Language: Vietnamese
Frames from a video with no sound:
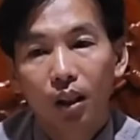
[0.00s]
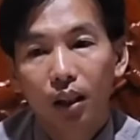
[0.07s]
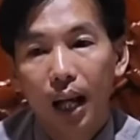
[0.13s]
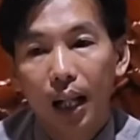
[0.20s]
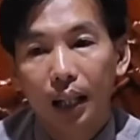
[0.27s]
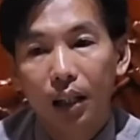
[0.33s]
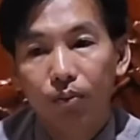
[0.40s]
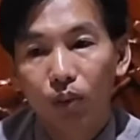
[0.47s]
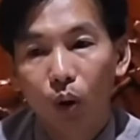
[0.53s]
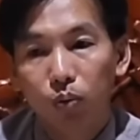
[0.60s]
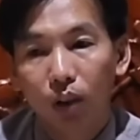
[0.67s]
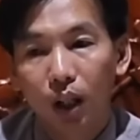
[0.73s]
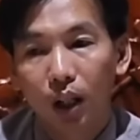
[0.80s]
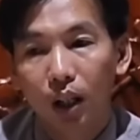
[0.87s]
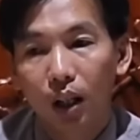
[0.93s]
và tiếp
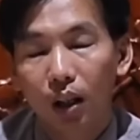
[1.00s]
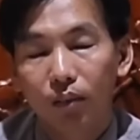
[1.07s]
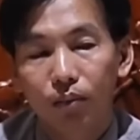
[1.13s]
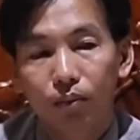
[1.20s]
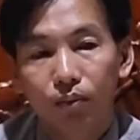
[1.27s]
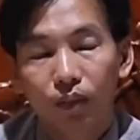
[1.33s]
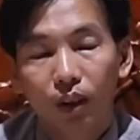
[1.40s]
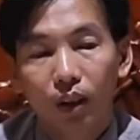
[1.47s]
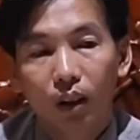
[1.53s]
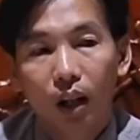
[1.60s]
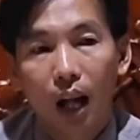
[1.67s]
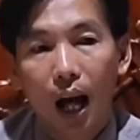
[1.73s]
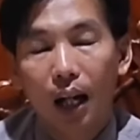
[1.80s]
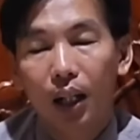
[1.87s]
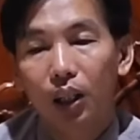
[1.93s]
tục đến đó
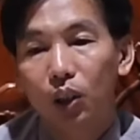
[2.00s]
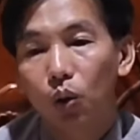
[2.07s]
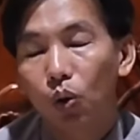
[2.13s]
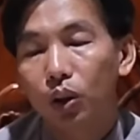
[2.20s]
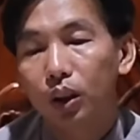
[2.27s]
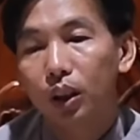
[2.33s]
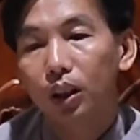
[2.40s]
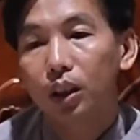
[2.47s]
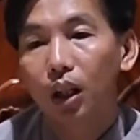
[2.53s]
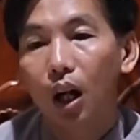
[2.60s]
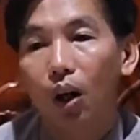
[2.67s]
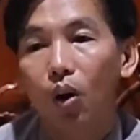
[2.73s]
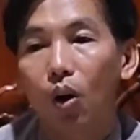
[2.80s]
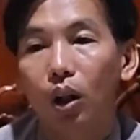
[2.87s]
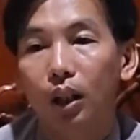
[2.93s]
là đi xuống dưới
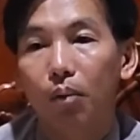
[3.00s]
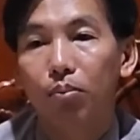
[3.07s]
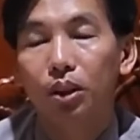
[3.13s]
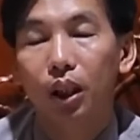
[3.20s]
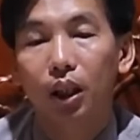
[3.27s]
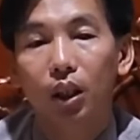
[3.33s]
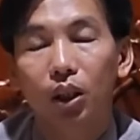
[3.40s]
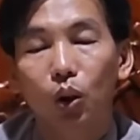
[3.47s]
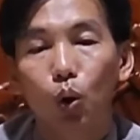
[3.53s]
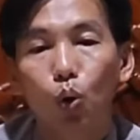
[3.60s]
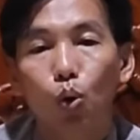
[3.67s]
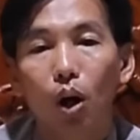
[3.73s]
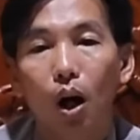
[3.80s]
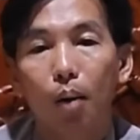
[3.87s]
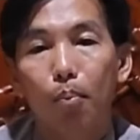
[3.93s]
à, có tâm sự với
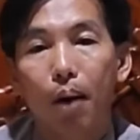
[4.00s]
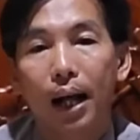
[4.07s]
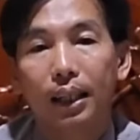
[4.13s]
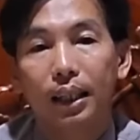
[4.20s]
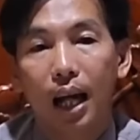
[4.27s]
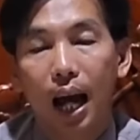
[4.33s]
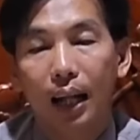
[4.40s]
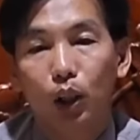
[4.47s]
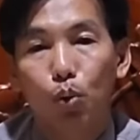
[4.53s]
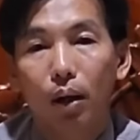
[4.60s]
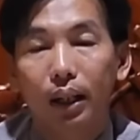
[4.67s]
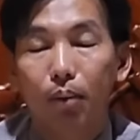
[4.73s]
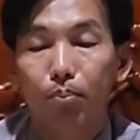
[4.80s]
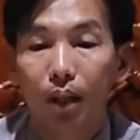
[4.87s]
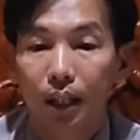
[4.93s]
chú à, ba xề chú
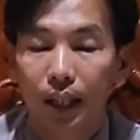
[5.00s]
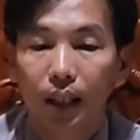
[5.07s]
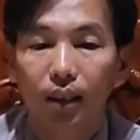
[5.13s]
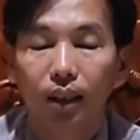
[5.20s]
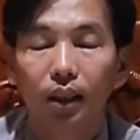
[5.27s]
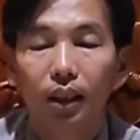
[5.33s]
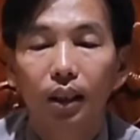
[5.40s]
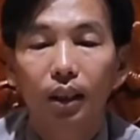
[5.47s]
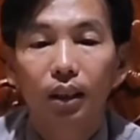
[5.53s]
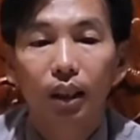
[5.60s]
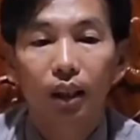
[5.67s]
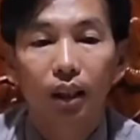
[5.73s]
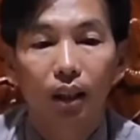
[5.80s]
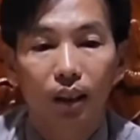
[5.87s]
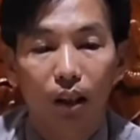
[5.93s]
ba tâm linh đó
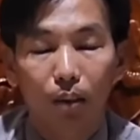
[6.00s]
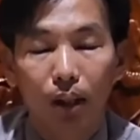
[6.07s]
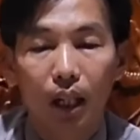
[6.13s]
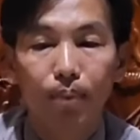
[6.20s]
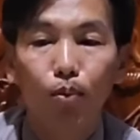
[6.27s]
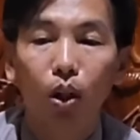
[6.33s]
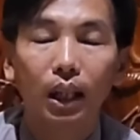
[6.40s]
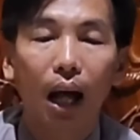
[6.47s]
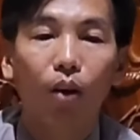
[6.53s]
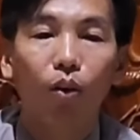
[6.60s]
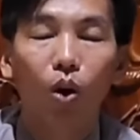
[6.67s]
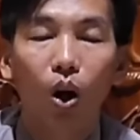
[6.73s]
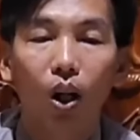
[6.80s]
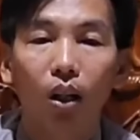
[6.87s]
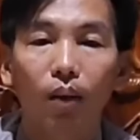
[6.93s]
thì à, cho bên clip có cạo
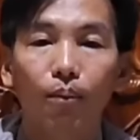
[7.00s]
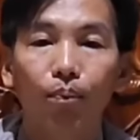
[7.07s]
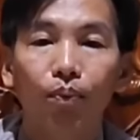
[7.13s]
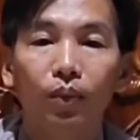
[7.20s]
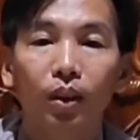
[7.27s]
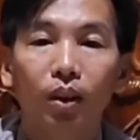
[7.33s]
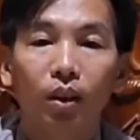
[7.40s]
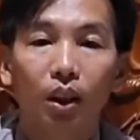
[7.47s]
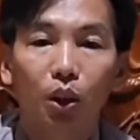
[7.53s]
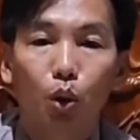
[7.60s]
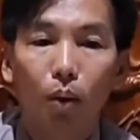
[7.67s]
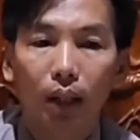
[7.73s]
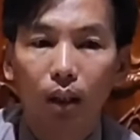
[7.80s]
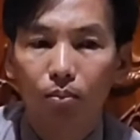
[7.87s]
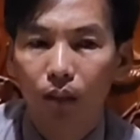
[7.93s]
có đó thì
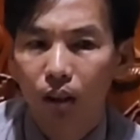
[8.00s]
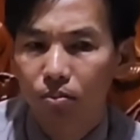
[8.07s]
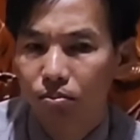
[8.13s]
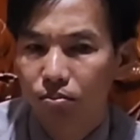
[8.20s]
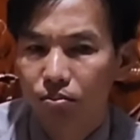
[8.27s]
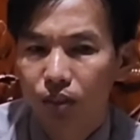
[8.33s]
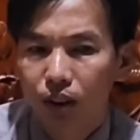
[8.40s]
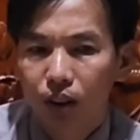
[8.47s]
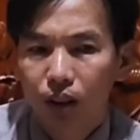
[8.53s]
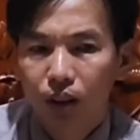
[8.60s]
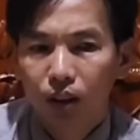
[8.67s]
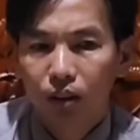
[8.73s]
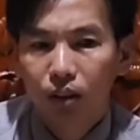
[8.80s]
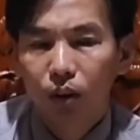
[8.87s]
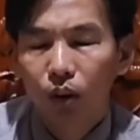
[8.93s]
chú ba tâm linh
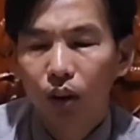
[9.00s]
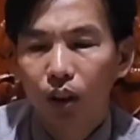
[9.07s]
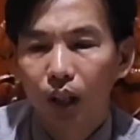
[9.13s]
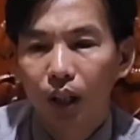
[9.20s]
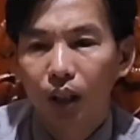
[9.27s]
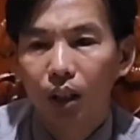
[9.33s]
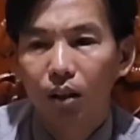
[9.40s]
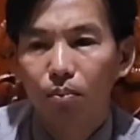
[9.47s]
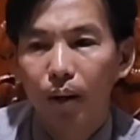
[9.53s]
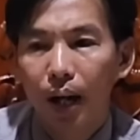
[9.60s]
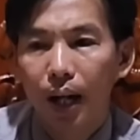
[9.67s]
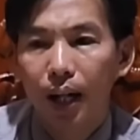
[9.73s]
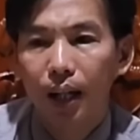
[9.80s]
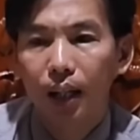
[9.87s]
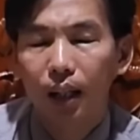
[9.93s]
nói chuyện với
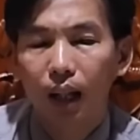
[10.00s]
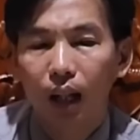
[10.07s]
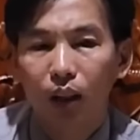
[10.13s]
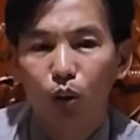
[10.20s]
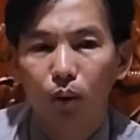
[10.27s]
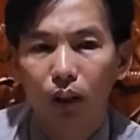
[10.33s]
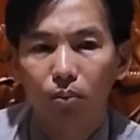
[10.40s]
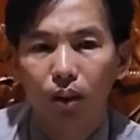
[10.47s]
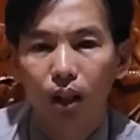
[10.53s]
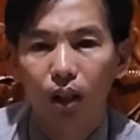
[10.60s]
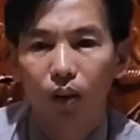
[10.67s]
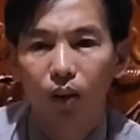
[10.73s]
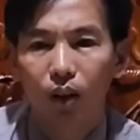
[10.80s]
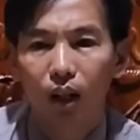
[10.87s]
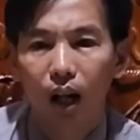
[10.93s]
bé đó là chú ba tâm linh
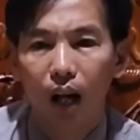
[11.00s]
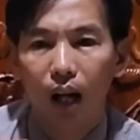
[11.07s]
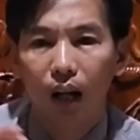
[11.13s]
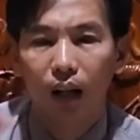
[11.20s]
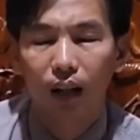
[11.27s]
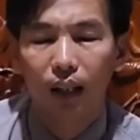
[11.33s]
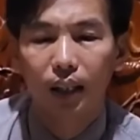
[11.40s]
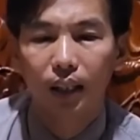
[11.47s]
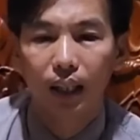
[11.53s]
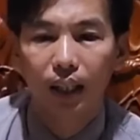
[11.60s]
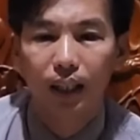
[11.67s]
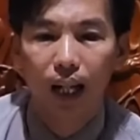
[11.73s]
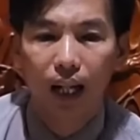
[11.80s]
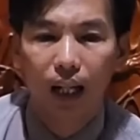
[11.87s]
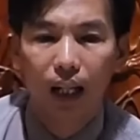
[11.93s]
nói là cái vị
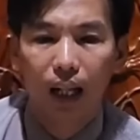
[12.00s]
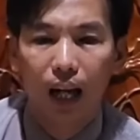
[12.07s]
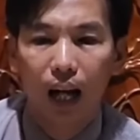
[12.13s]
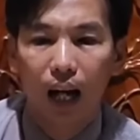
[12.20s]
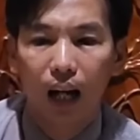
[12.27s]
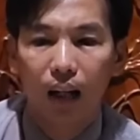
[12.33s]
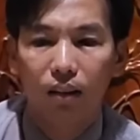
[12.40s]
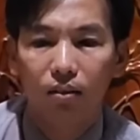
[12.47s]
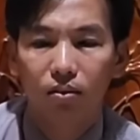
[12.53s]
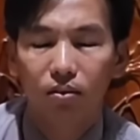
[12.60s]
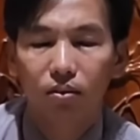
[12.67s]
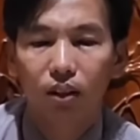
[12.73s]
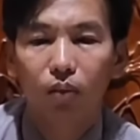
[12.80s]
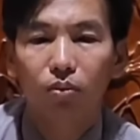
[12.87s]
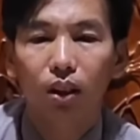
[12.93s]
này là
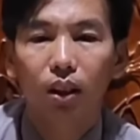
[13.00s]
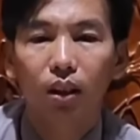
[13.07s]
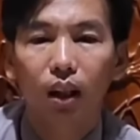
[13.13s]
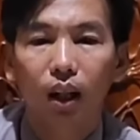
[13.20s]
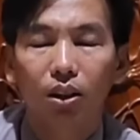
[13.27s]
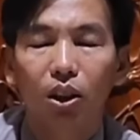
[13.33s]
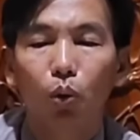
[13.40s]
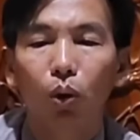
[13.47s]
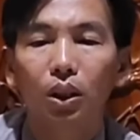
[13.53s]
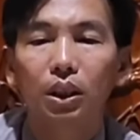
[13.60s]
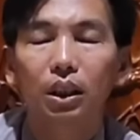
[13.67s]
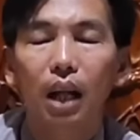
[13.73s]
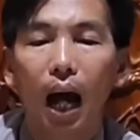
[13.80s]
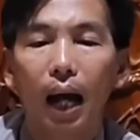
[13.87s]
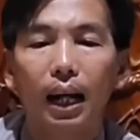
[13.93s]
giống như là sư huynh
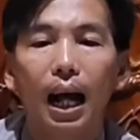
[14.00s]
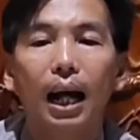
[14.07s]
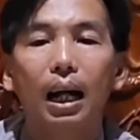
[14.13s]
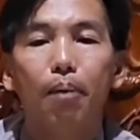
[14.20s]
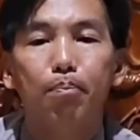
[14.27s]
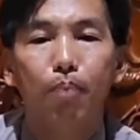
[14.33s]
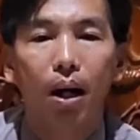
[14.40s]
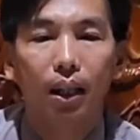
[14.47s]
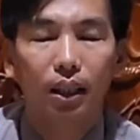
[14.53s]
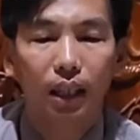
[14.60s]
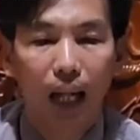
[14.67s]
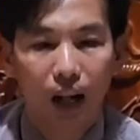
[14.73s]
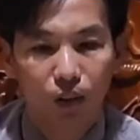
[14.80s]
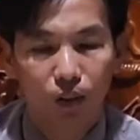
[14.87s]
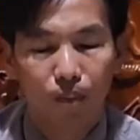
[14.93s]
sư đệ đã gặp mặt với
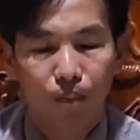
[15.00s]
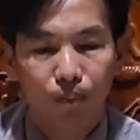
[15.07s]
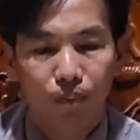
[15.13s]
nhau